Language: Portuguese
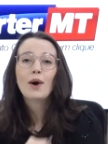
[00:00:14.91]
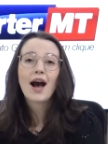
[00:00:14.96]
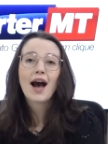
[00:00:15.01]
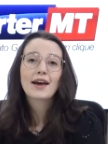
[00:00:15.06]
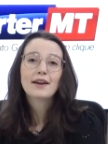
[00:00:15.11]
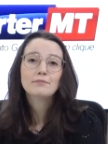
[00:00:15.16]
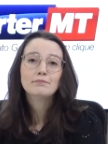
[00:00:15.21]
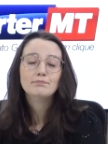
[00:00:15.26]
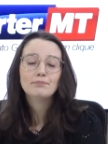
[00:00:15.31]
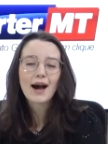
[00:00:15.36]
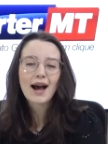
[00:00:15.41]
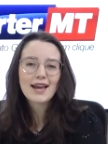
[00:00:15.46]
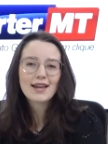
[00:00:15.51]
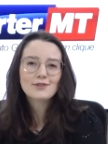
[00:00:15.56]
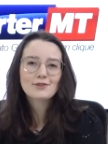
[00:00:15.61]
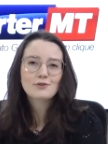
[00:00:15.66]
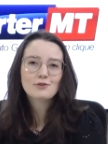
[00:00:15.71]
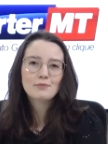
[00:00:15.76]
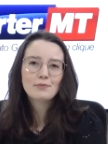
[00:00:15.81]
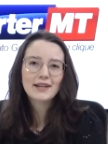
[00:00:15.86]
ar
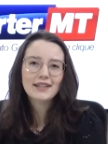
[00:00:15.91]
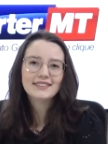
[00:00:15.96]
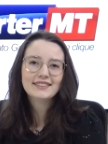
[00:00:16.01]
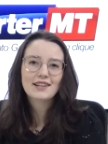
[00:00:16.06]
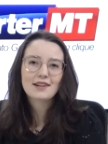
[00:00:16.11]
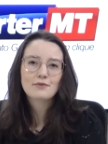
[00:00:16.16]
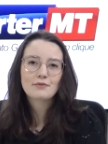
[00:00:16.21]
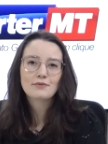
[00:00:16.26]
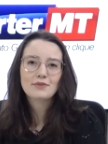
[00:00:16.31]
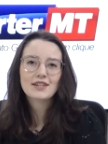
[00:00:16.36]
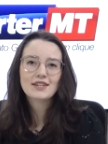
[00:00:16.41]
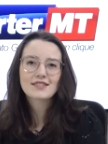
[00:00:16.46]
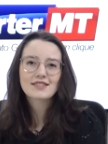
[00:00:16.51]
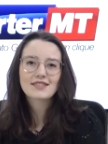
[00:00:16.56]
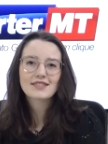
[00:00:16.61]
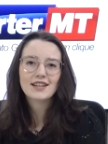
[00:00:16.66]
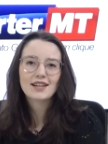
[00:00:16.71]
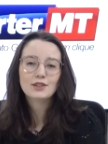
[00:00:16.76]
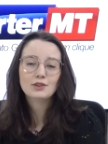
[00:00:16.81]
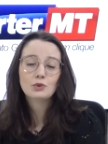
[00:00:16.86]
mais uma
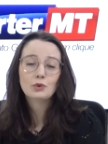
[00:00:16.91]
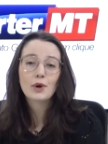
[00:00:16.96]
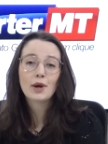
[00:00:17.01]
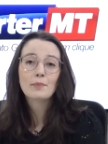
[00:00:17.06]
entrevista do